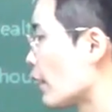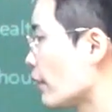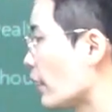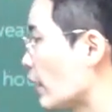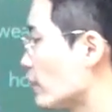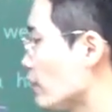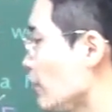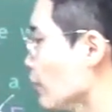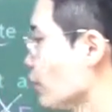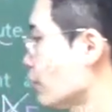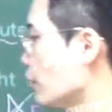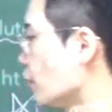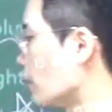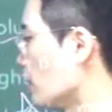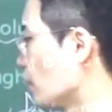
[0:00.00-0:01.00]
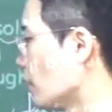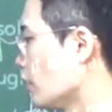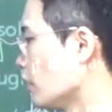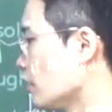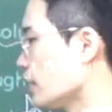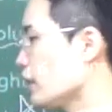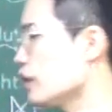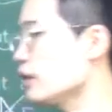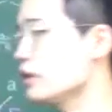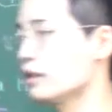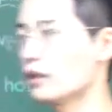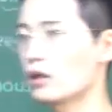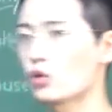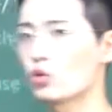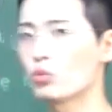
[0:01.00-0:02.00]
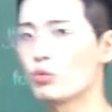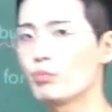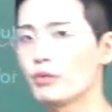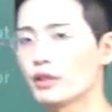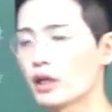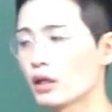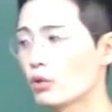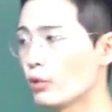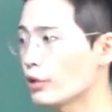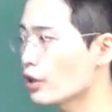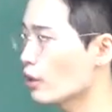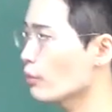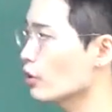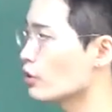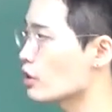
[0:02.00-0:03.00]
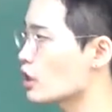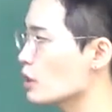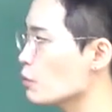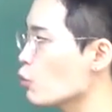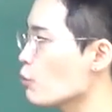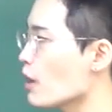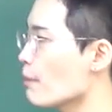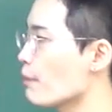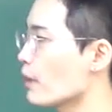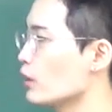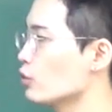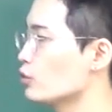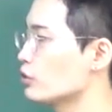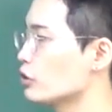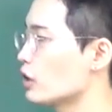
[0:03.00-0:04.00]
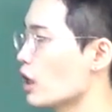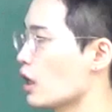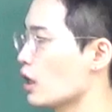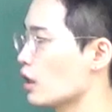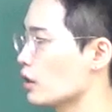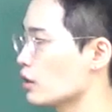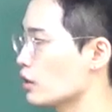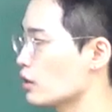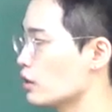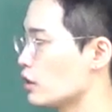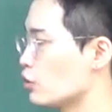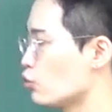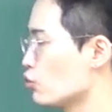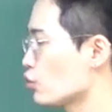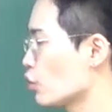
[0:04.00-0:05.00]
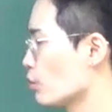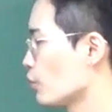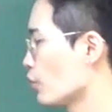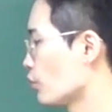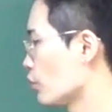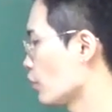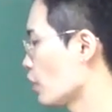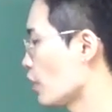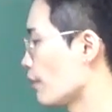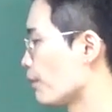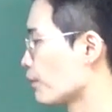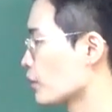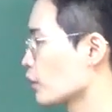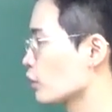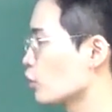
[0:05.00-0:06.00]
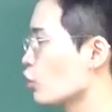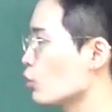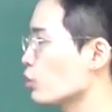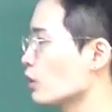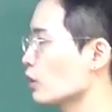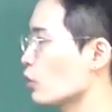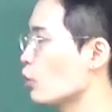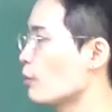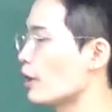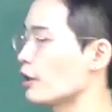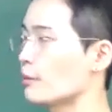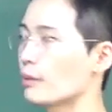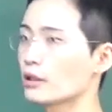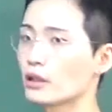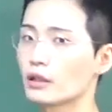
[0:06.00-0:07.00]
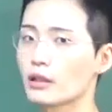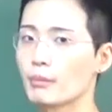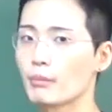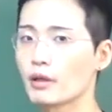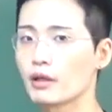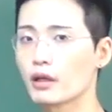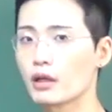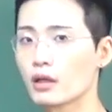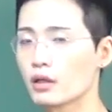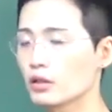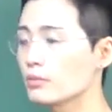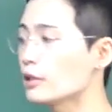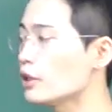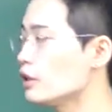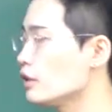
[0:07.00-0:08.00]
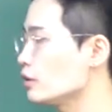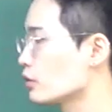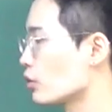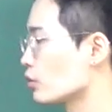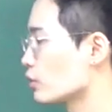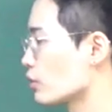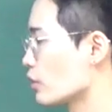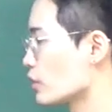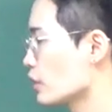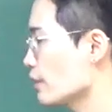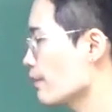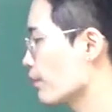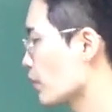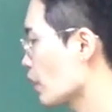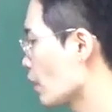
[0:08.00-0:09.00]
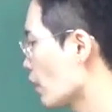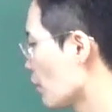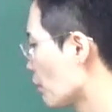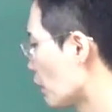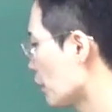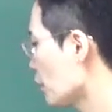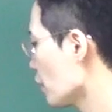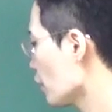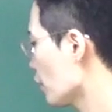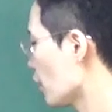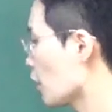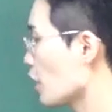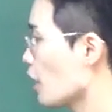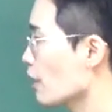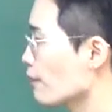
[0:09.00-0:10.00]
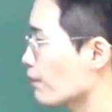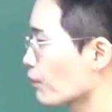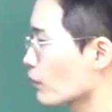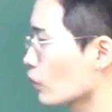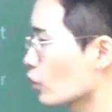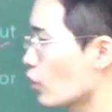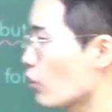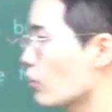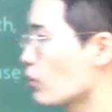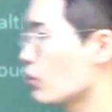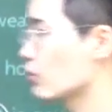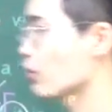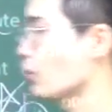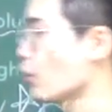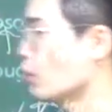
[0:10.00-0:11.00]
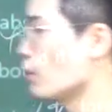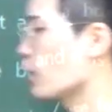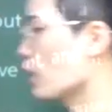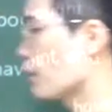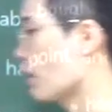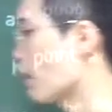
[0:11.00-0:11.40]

나는 이거를 이익이라고 봅니다 왜냐하면 15만 파운드가 기준점이었는데 그거보다 더 많이 받았단 말이야 그럼 이익을 얻은 거지 만약에 내가 더 저렴하게